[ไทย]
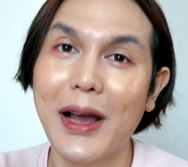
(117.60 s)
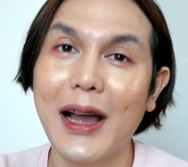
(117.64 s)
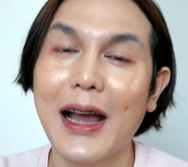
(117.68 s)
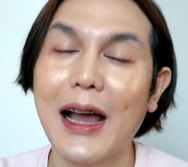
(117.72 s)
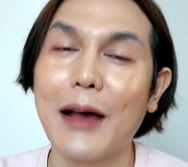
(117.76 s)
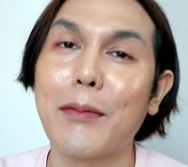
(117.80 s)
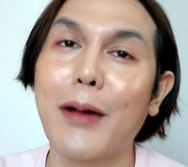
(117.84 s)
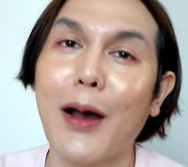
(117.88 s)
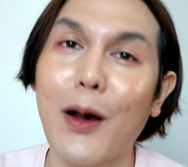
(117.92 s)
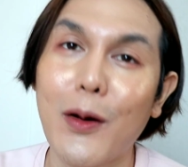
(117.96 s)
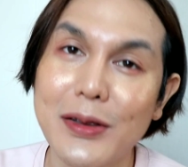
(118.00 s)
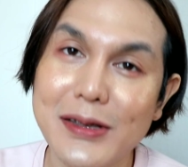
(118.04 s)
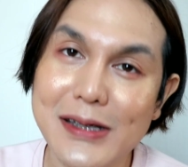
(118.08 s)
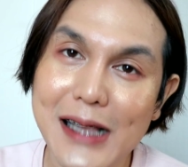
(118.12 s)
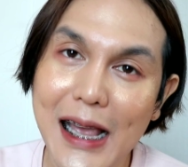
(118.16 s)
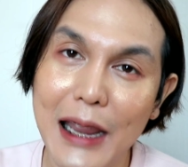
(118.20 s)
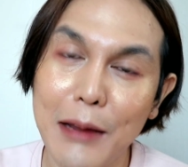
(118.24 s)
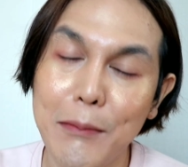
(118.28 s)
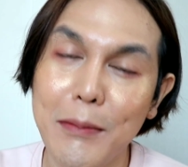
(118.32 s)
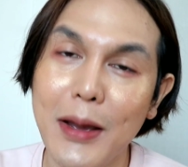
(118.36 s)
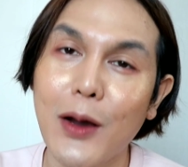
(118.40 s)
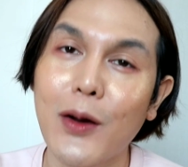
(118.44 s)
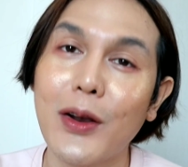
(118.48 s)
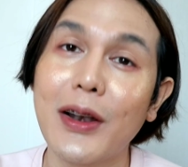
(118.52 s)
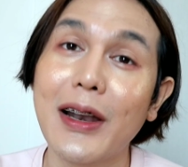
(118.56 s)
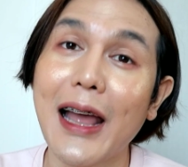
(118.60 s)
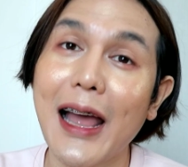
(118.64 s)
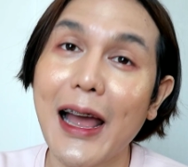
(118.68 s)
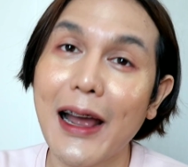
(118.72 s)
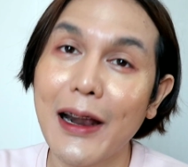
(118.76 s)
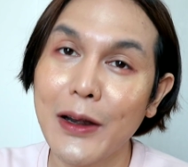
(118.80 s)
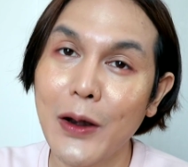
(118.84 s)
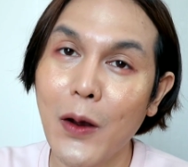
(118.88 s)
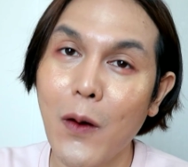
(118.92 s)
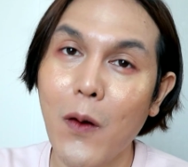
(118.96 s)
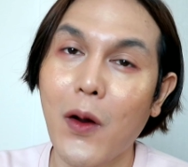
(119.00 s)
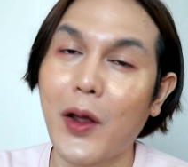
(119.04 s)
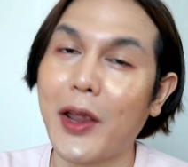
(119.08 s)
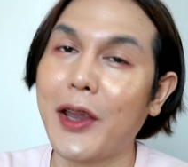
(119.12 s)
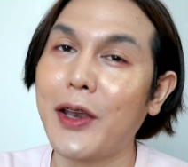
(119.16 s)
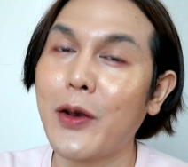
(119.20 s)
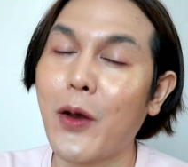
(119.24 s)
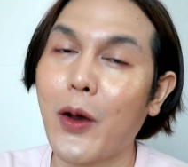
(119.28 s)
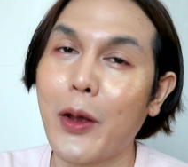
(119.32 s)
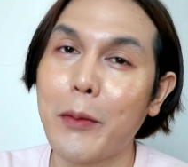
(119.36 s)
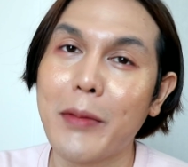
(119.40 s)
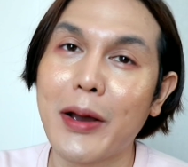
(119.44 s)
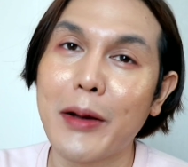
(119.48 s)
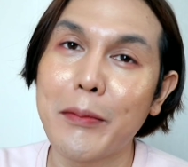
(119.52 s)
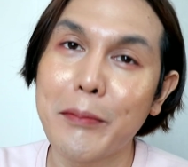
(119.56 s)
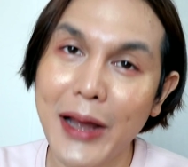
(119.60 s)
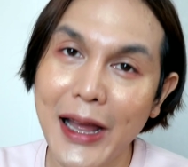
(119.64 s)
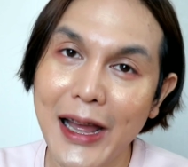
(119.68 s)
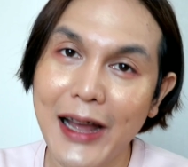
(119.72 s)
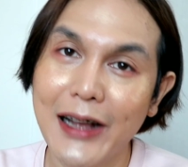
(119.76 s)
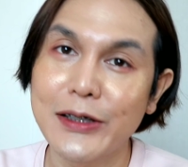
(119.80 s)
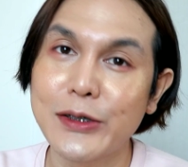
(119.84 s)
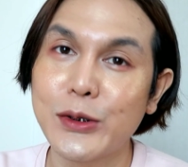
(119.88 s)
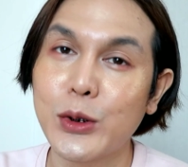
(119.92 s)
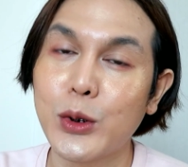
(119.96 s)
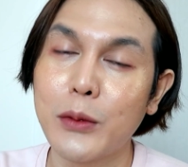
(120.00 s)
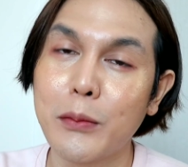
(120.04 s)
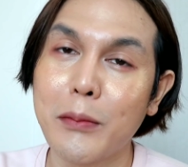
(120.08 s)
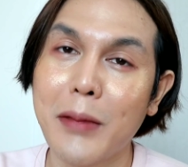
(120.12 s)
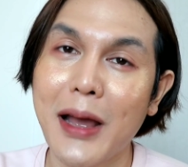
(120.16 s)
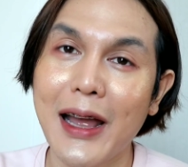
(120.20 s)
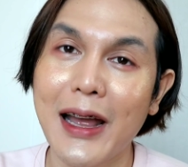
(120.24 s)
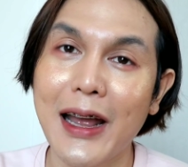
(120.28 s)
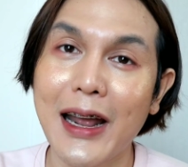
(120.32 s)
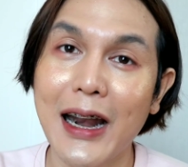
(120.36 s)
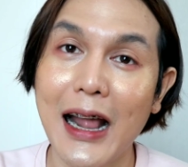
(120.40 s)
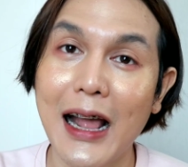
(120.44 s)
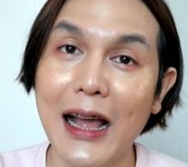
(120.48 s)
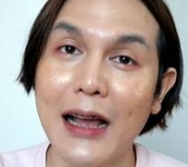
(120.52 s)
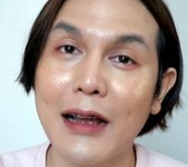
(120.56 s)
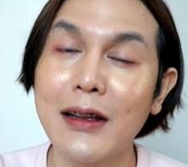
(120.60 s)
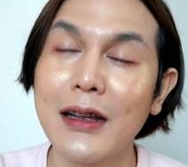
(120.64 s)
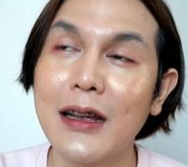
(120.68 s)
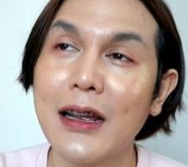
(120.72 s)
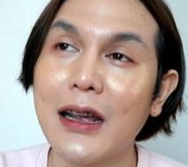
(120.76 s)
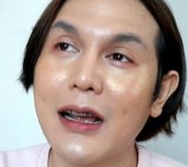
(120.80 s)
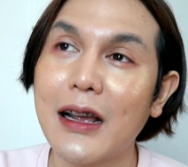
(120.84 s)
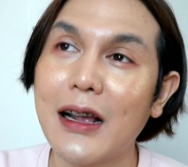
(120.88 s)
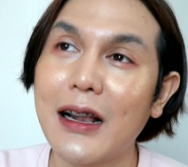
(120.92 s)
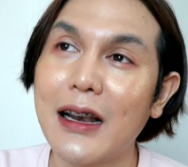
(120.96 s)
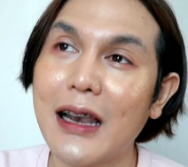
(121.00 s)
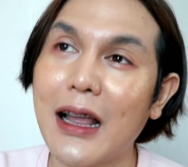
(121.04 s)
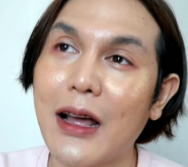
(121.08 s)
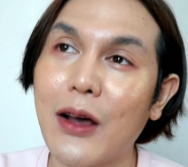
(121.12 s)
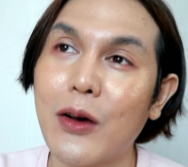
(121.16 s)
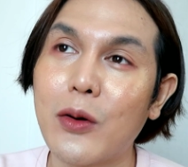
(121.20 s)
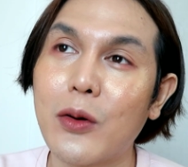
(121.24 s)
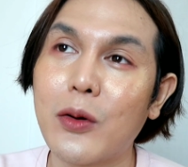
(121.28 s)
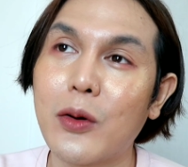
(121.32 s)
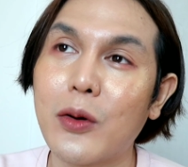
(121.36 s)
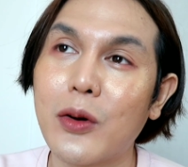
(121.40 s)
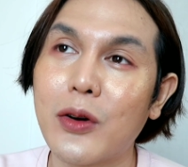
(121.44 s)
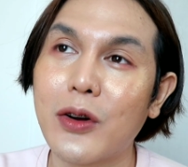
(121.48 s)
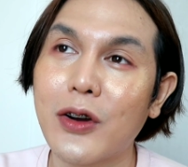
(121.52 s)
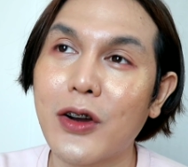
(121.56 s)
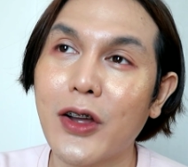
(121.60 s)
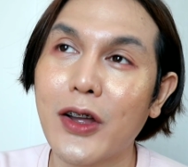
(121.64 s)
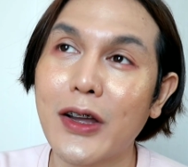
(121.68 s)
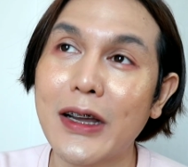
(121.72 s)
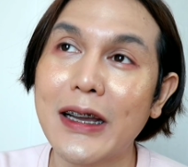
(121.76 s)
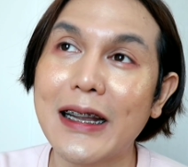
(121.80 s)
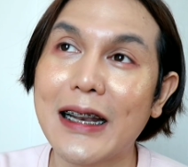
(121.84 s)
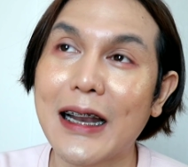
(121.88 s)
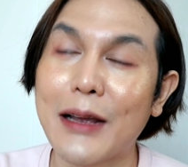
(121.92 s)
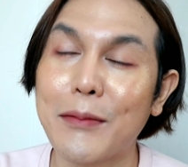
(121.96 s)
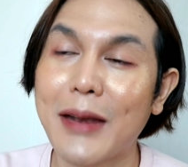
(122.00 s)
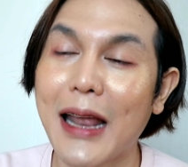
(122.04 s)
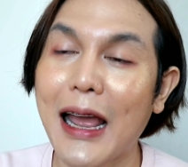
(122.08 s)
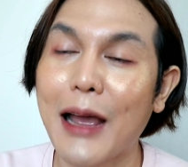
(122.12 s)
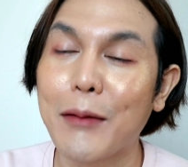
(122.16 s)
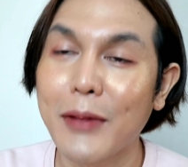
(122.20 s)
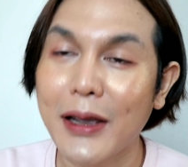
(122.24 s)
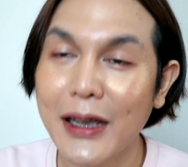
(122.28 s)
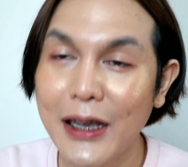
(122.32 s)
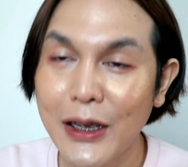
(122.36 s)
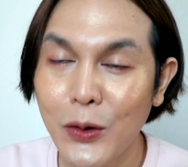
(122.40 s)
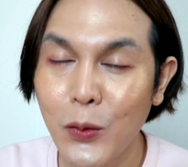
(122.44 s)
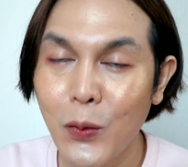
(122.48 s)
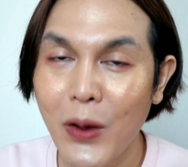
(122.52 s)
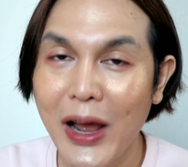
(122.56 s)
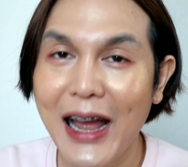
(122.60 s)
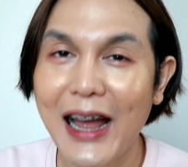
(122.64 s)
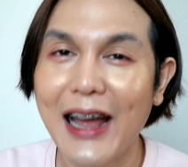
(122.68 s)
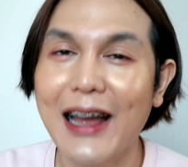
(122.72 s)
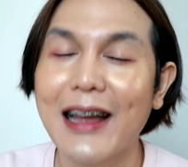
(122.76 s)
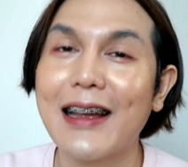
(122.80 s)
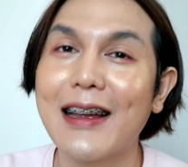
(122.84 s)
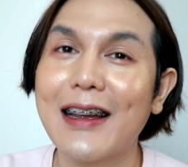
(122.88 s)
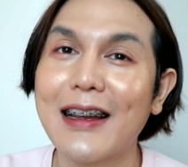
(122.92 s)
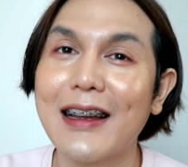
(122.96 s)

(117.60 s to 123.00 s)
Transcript: มครับเขาใส่มาค่อนข้างน้อยมากๆจนบางครั้งเราก็เกิดคำถามขึ้นว่า